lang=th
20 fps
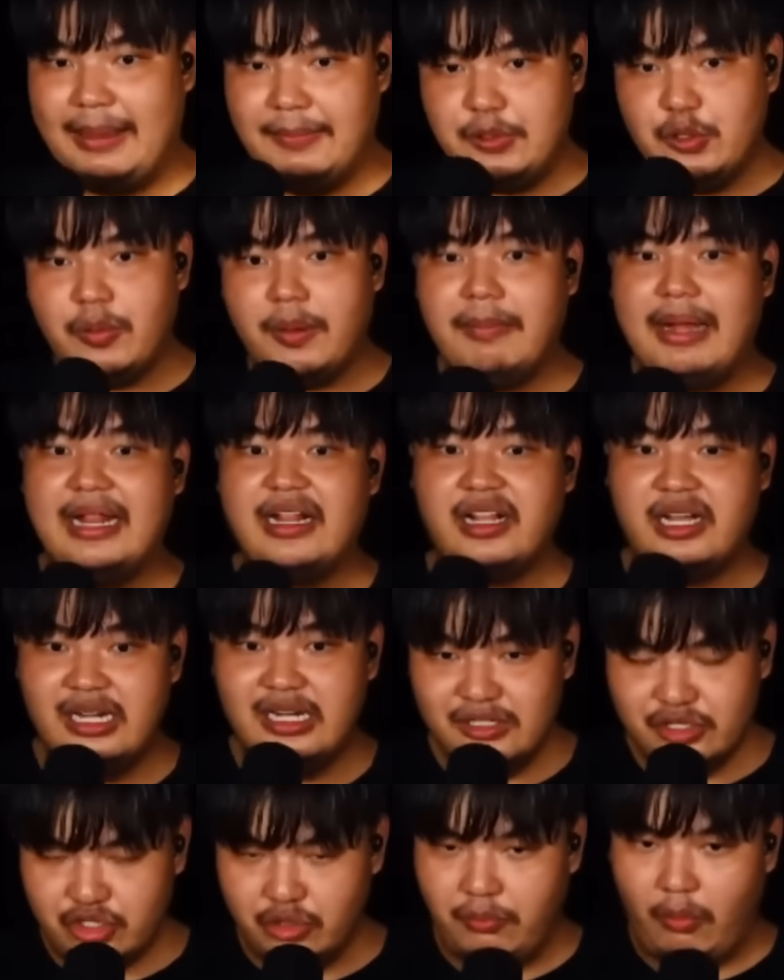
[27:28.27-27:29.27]
ทำอยู่ประมาณ
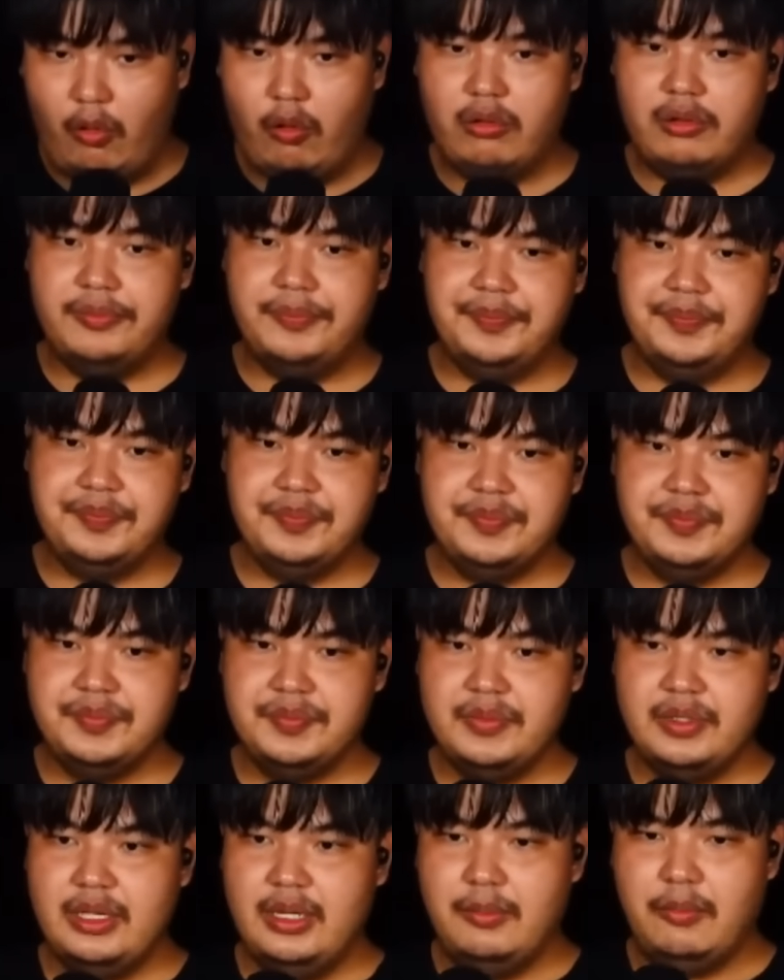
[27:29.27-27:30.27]
ครึ่งชั่วโมง
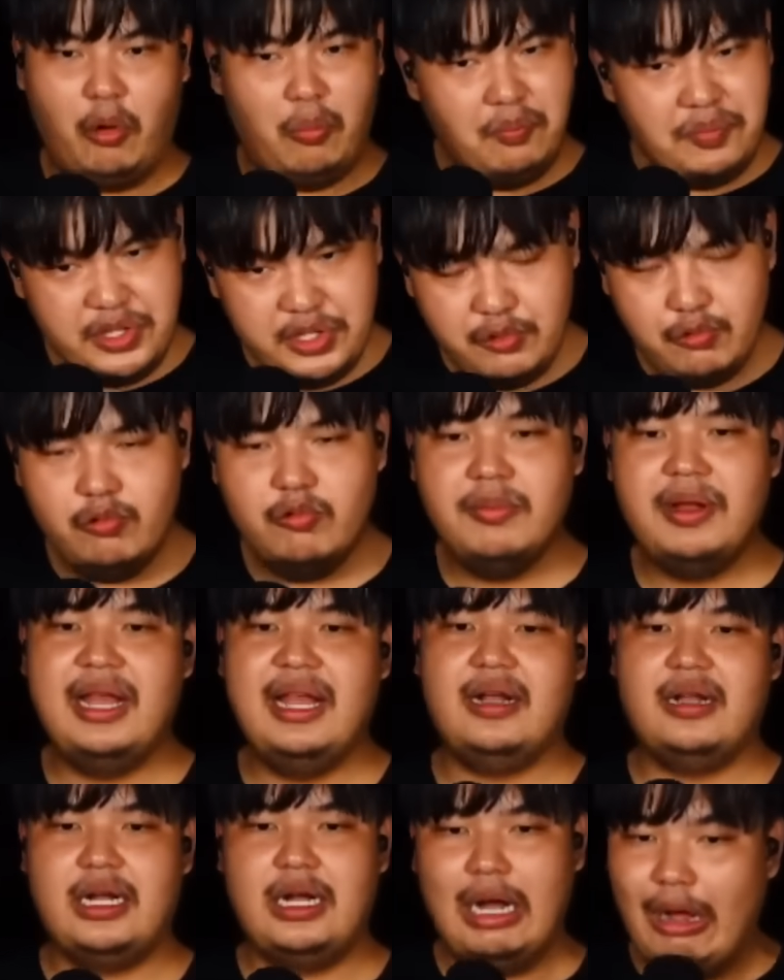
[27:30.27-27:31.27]
ผมหิว
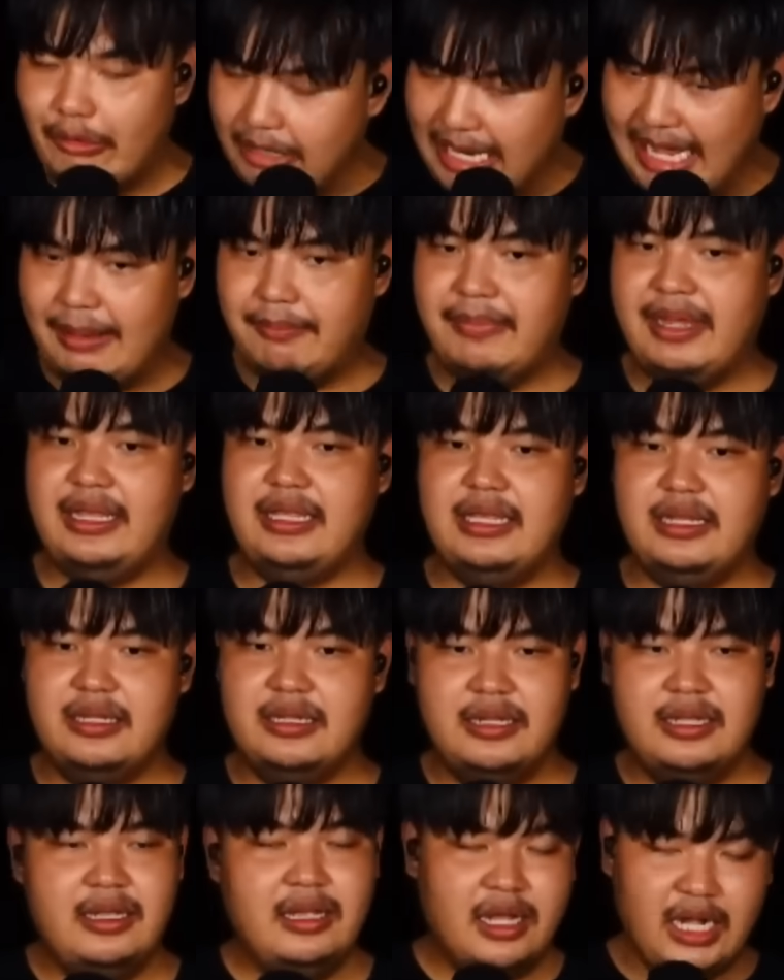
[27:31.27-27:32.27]
มากเขาเอาน้ำมาให้
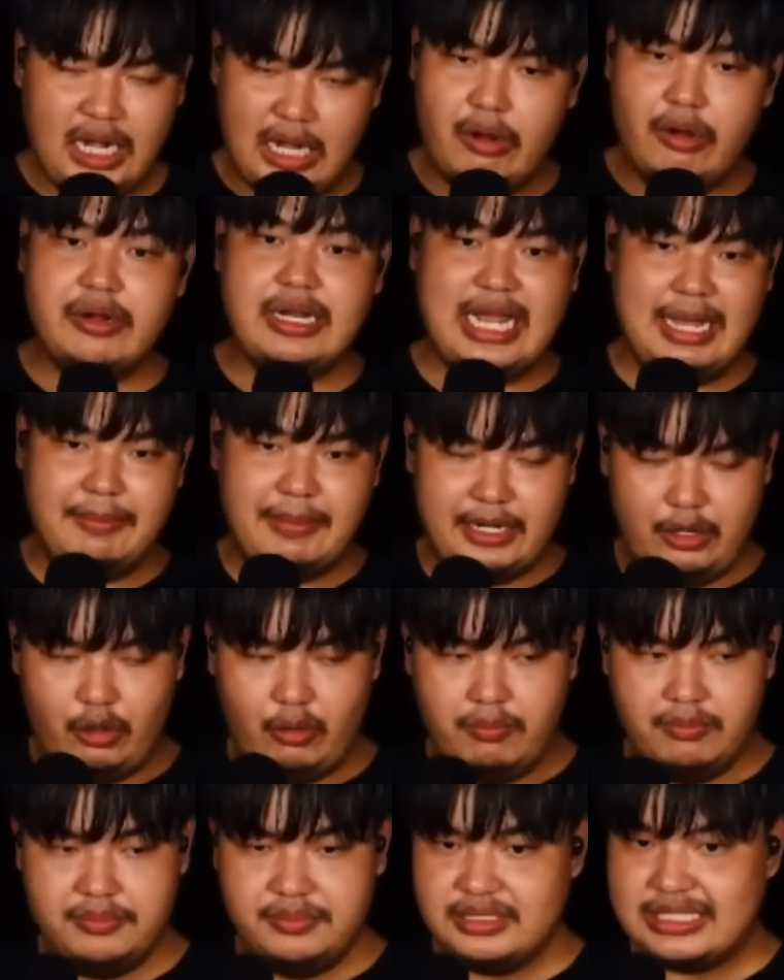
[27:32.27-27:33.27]
กินเขาเอาน้ำ
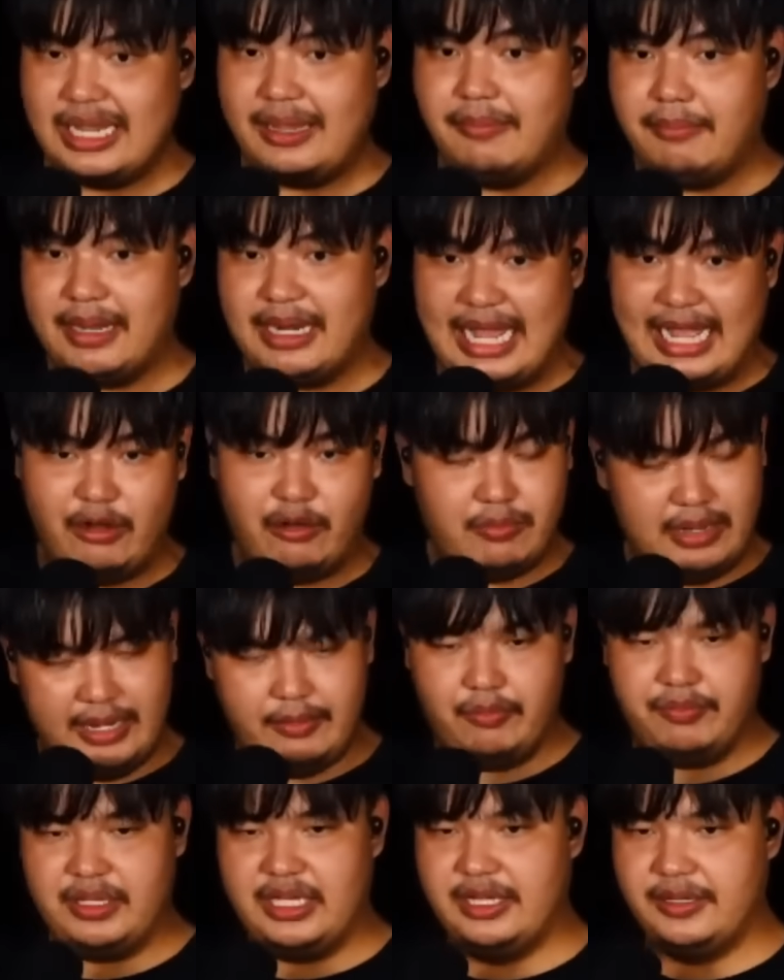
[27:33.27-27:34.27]
อัดลมใส่มะนาว
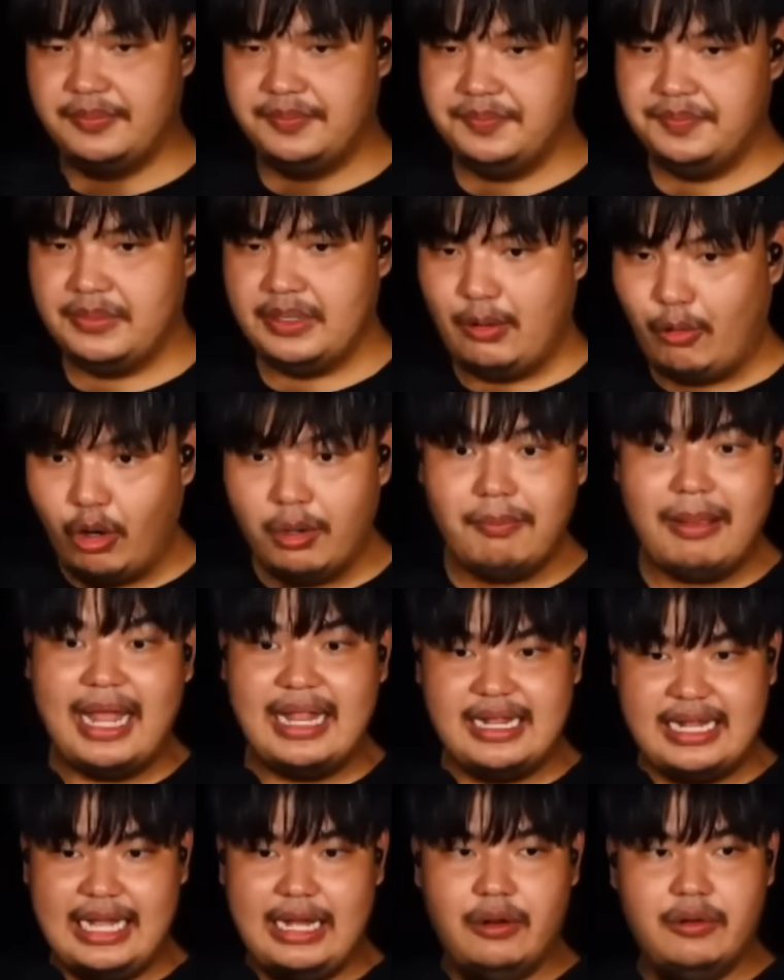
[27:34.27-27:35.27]
มาให้ผมกิน คน
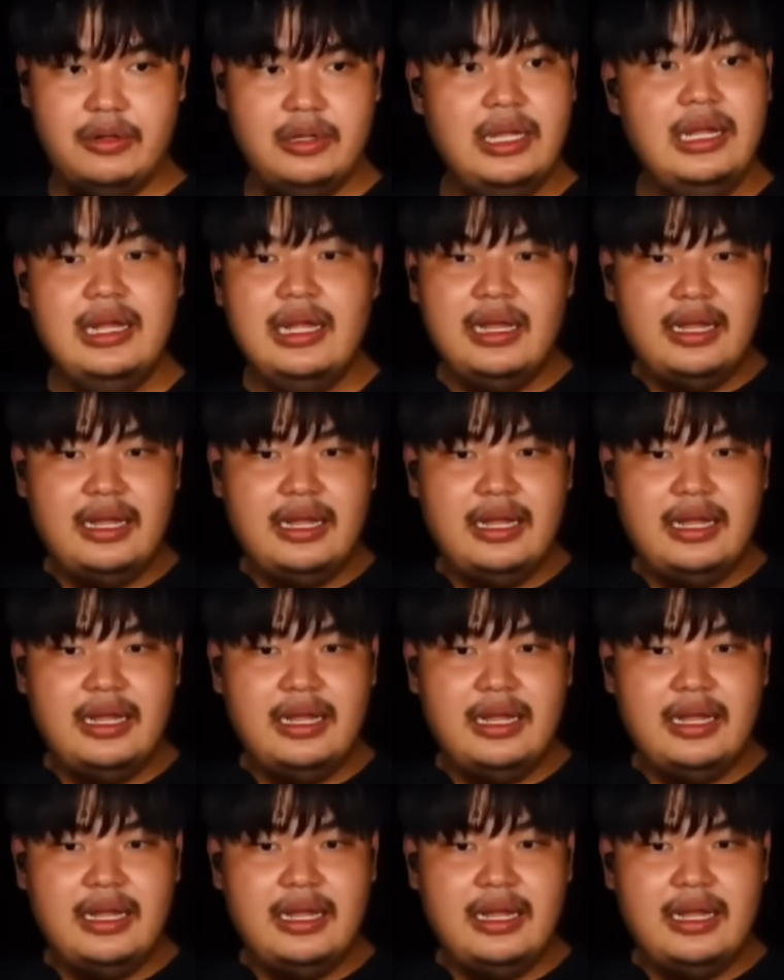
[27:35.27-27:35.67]
บ้านเขา